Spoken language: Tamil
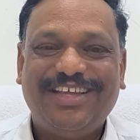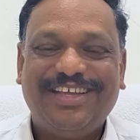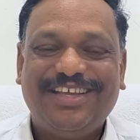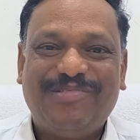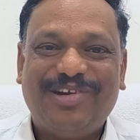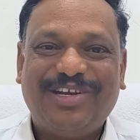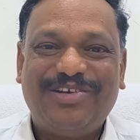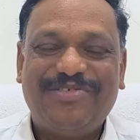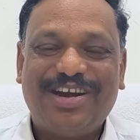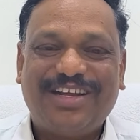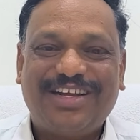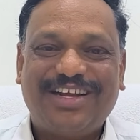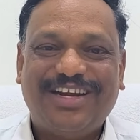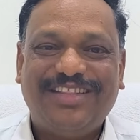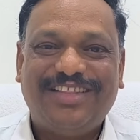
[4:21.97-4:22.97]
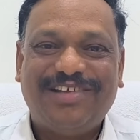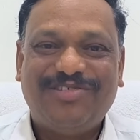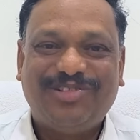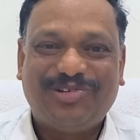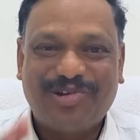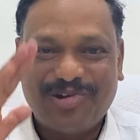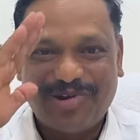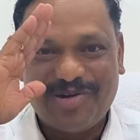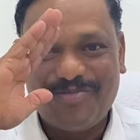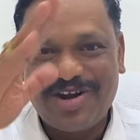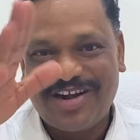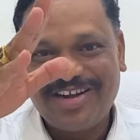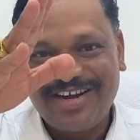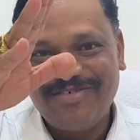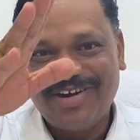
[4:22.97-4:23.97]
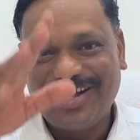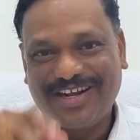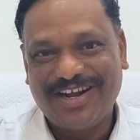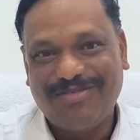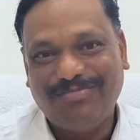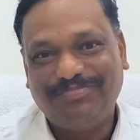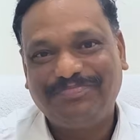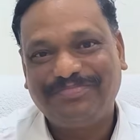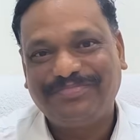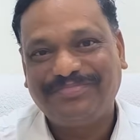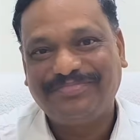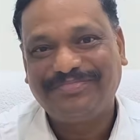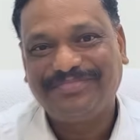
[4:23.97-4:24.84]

உங்களுக்கு வணக்கங்களை தெரிவித்துக் கொள்கிறோம் நன்றி வணக்கம்